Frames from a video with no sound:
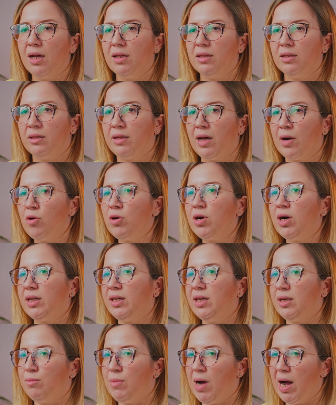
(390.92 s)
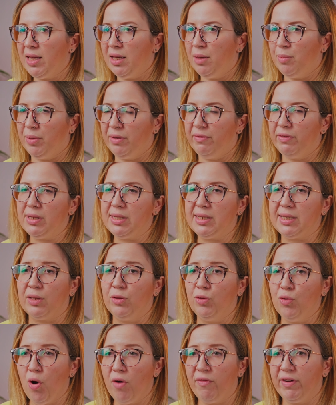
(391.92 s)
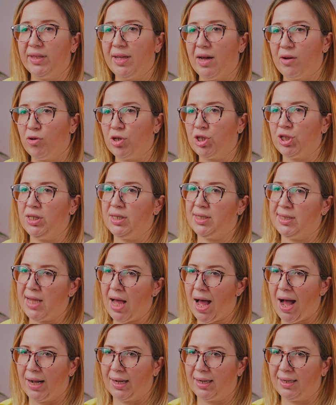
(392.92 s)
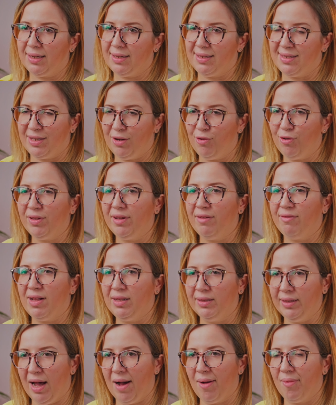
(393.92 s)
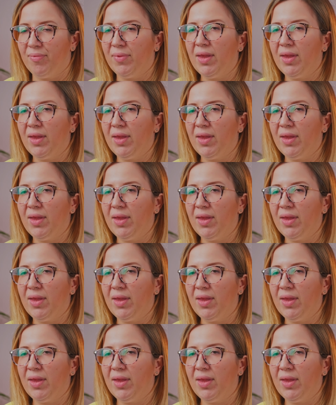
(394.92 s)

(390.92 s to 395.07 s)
На дорогах Германии появился новый дорожный знак – «Зеленая волна».